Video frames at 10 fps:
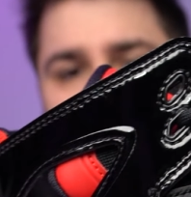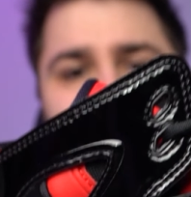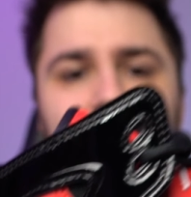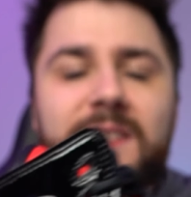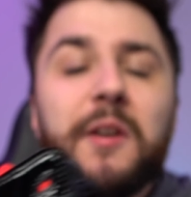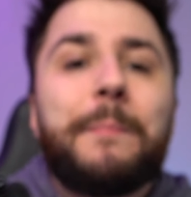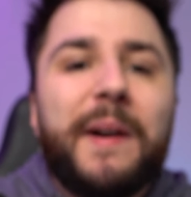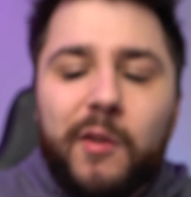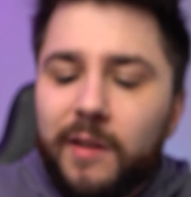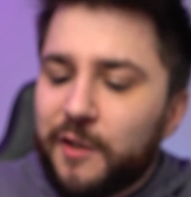eu sei, são
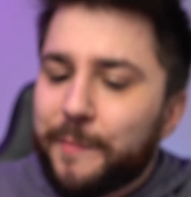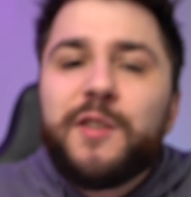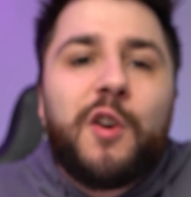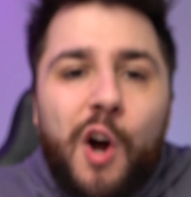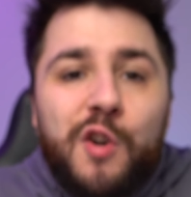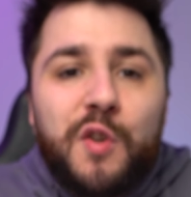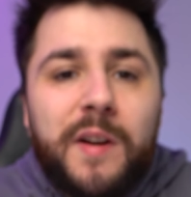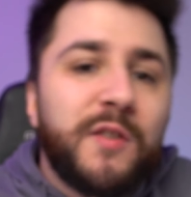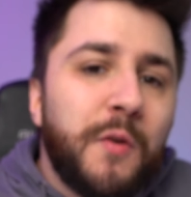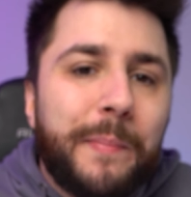parolas, mas eu gosto,
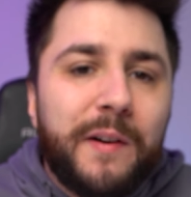ok? Eu sou